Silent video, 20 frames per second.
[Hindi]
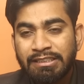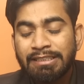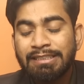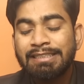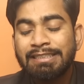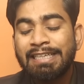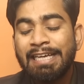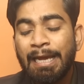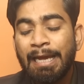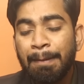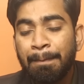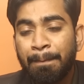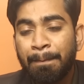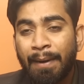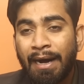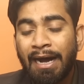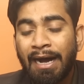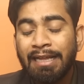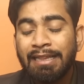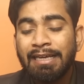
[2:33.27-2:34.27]
जिसके
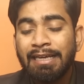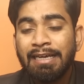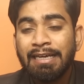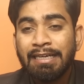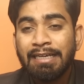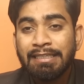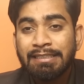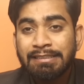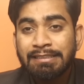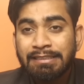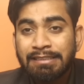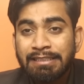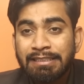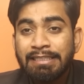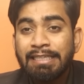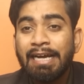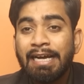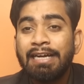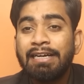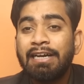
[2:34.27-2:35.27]
बाद
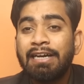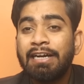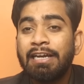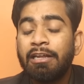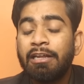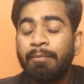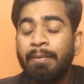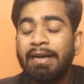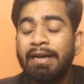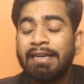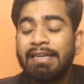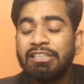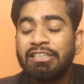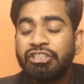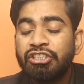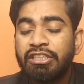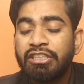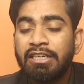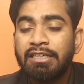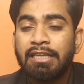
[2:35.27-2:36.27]
जी एंटरटेनमेंट
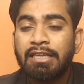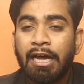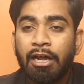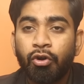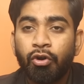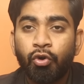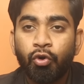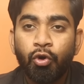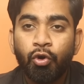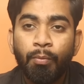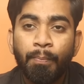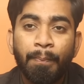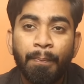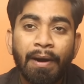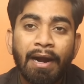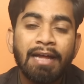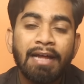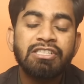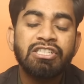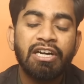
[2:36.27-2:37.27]
के शेयर धारकों को
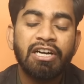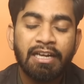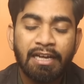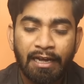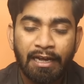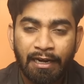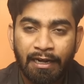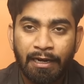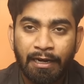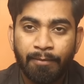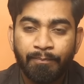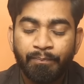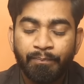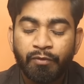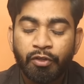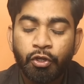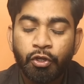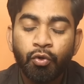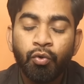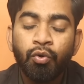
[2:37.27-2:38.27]
बड़ा झटका लगा
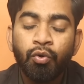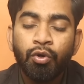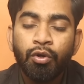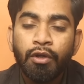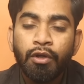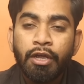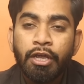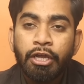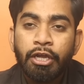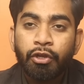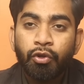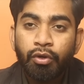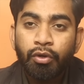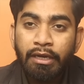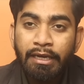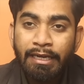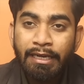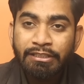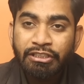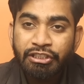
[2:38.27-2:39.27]
क्यों
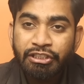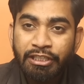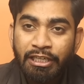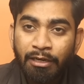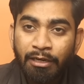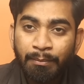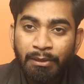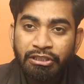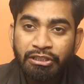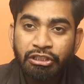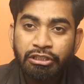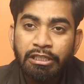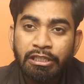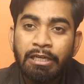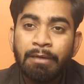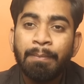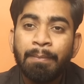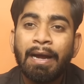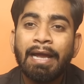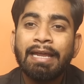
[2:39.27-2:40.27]
क्योंकि ये शेयर में
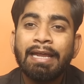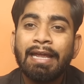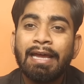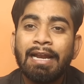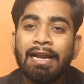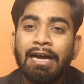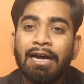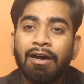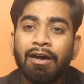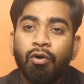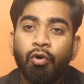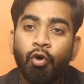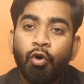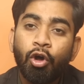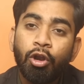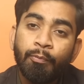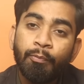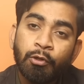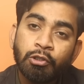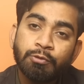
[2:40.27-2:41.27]
जितनी बाइंग है ना
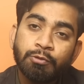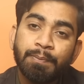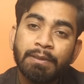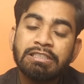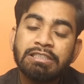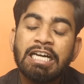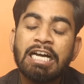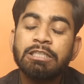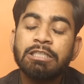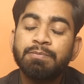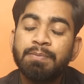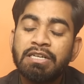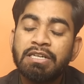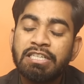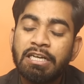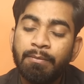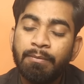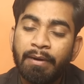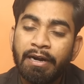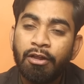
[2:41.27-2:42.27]
ऑलमोस्ट पचास
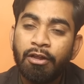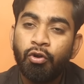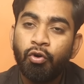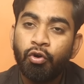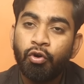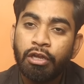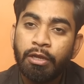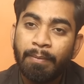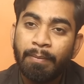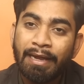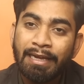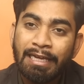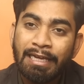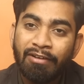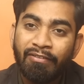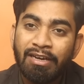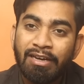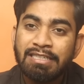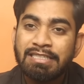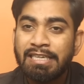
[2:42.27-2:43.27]
परसेंट बड़े लोगों की बाइंग
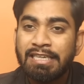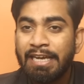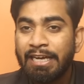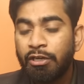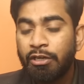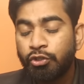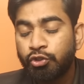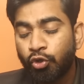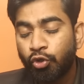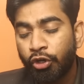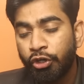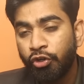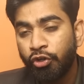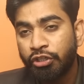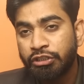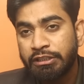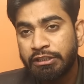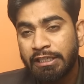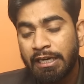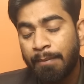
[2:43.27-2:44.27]
केवल इसलिए कि सोनी
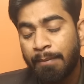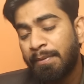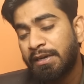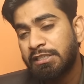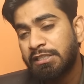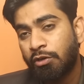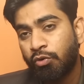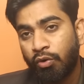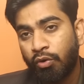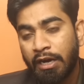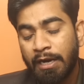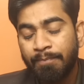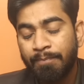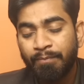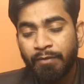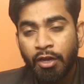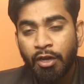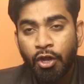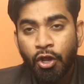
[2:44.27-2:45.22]
और जी का मर्जर हो रहा है